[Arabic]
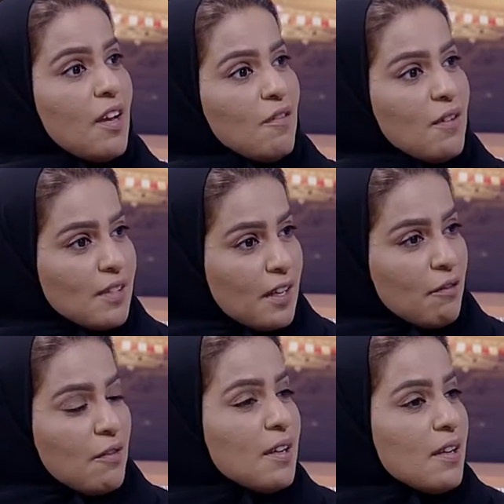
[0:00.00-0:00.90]
فصار
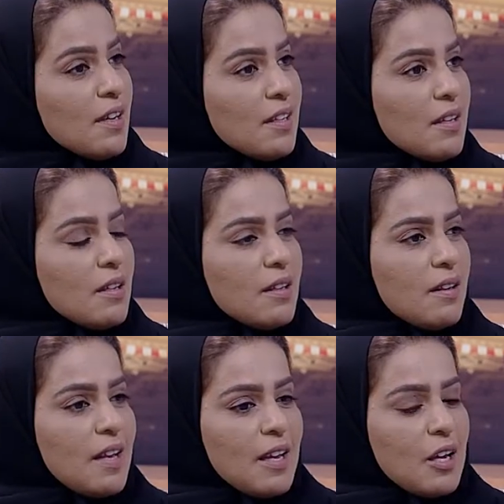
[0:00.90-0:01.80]
في هني
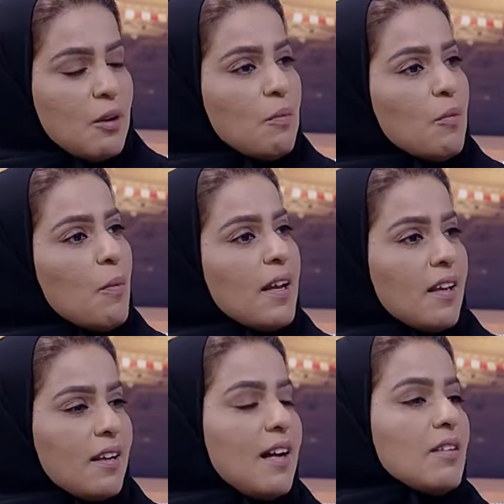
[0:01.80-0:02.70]

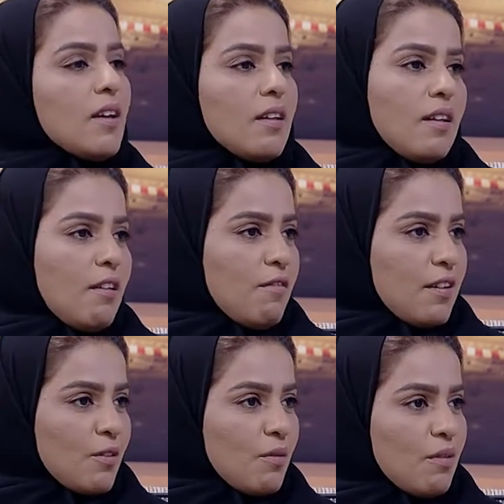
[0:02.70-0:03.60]
الممكنات
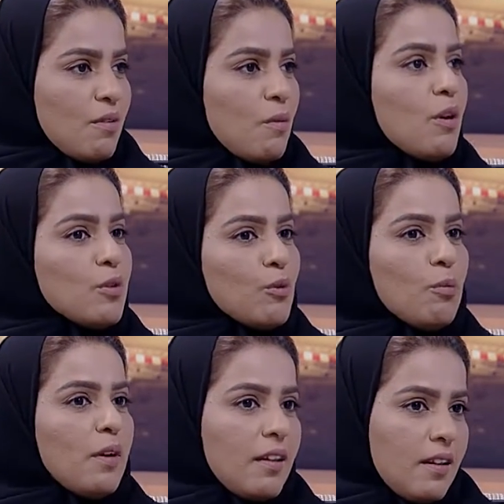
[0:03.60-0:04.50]
اختلفت
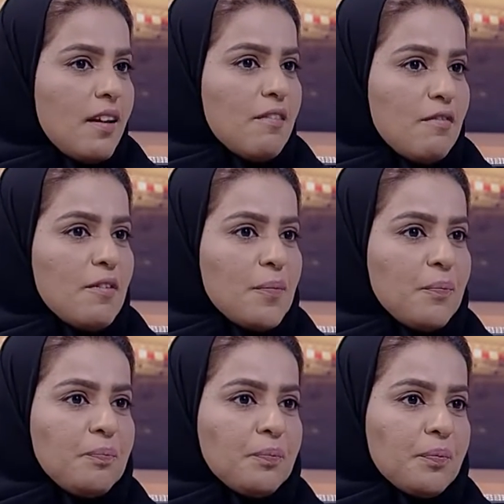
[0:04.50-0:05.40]
والأسلوب اختلف جميل
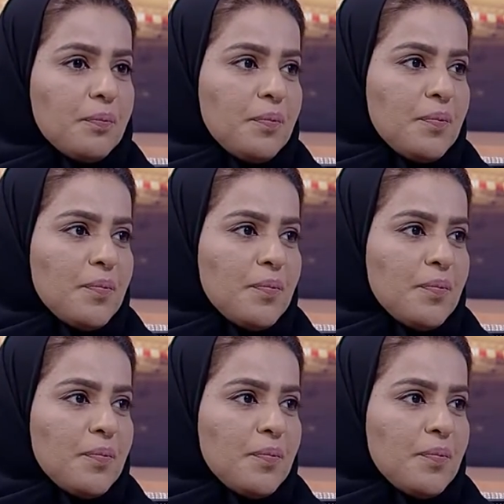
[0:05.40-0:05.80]
جميل